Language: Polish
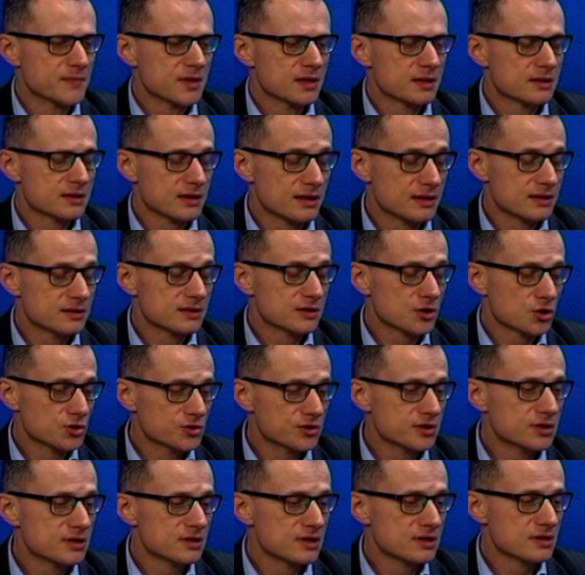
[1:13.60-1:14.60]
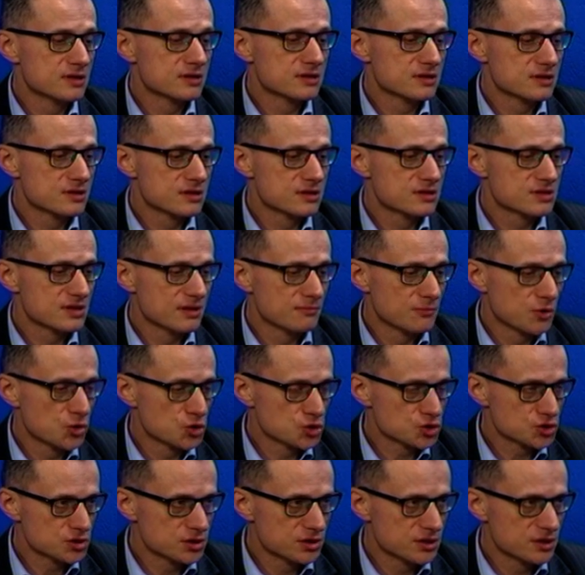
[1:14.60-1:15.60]
ten kontynent e,
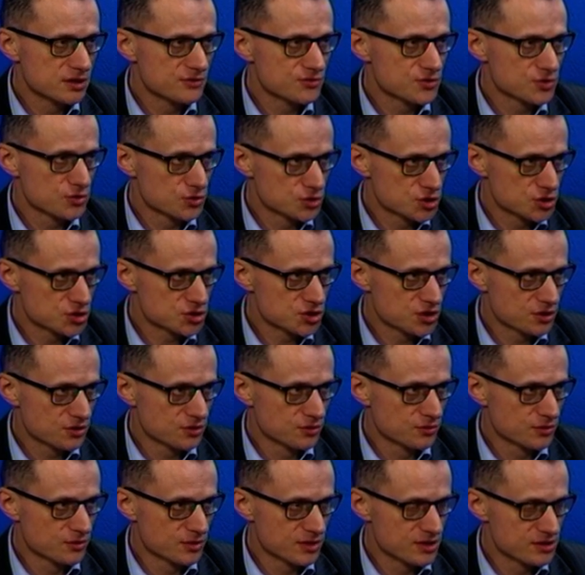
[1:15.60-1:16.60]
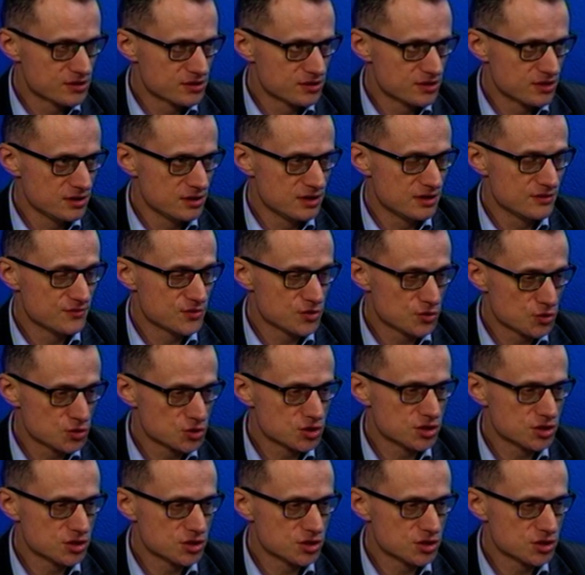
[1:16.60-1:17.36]
zamożny i wciąż jeszcze konkurencyjny i wciąż